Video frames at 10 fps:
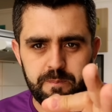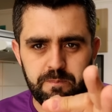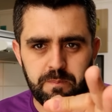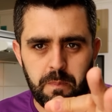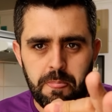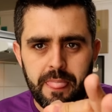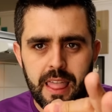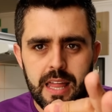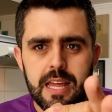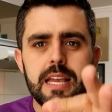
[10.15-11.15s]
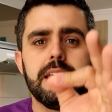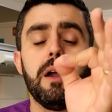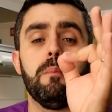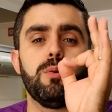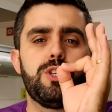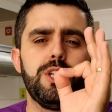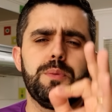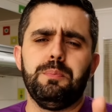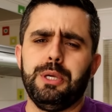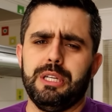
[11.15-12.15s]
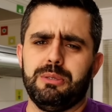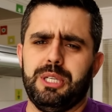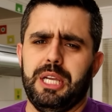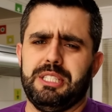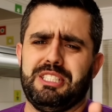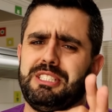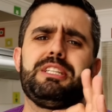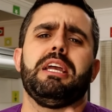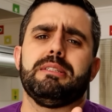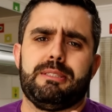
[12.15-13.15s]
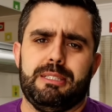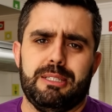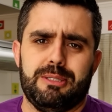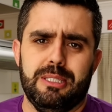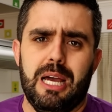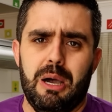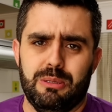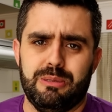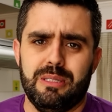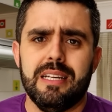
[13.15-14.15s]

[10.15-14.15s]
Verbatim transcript: Vai, mesmo. Que é um pudim de milho, gente, sensacional.